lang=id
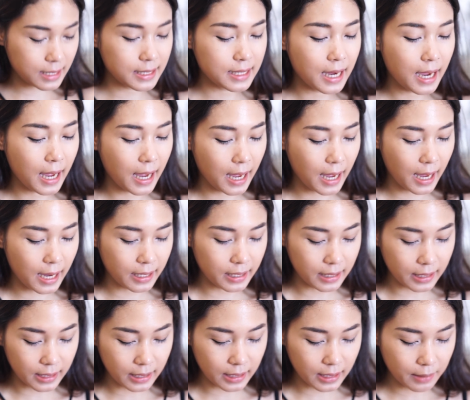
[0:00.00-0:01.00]

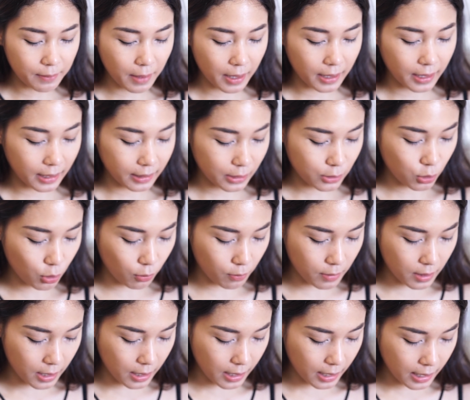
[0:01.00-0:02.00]
Jadi mari kita
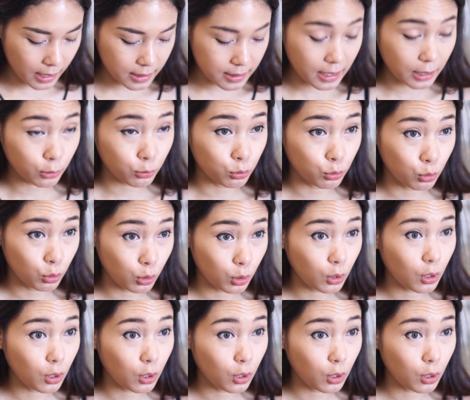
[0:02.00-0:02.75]
coba satu dulu.